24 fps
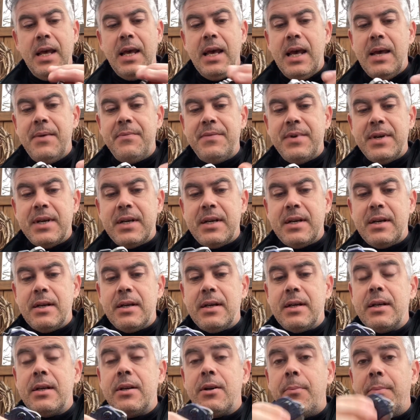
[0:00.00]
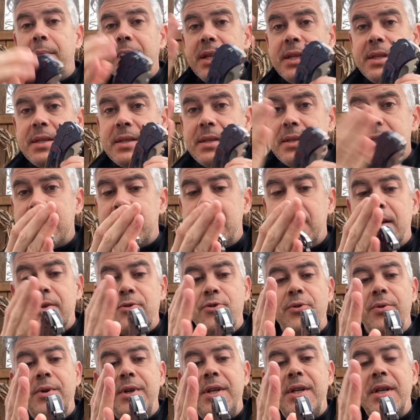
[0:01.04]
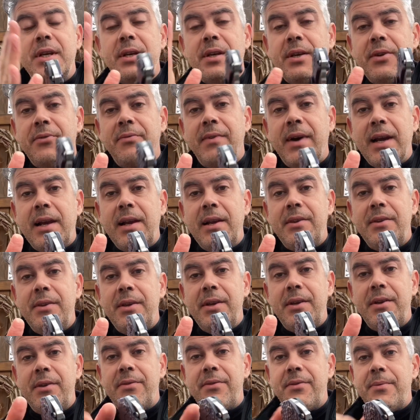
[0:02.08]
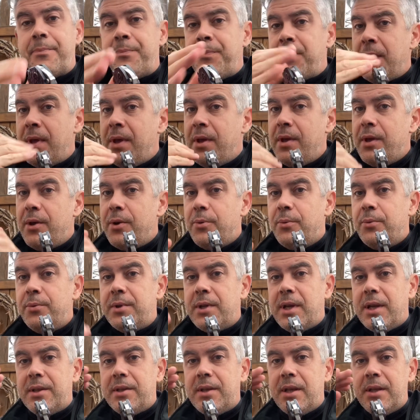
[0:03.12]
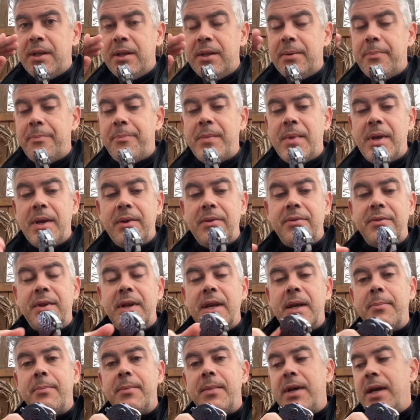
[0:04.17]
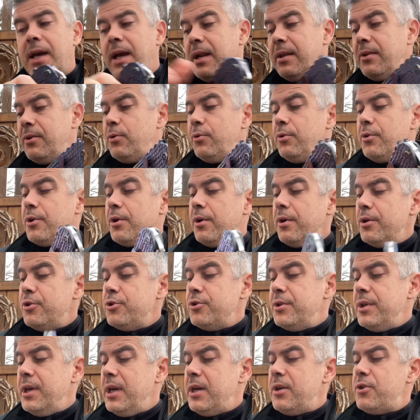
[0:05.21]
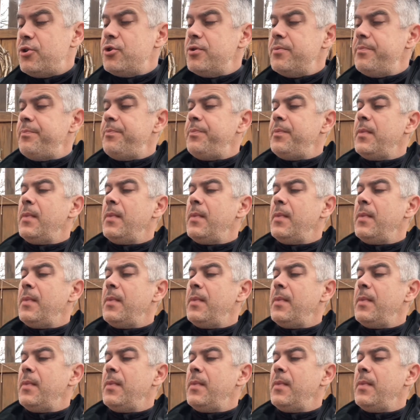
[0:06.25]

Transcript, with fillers: einfach komplett ja, solide, es wackelt nichts und hat einen extrem geilen hydraulischen Action.